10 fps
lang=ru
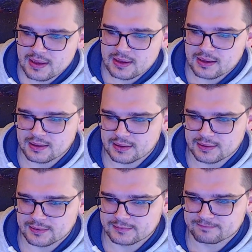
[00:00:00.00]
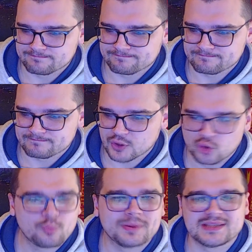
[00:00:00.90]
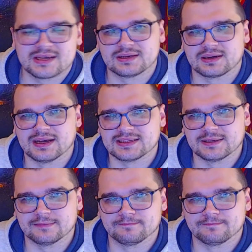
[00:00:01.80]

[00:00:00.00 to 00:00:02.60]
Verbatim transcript: Э -э группа «Сектор газа».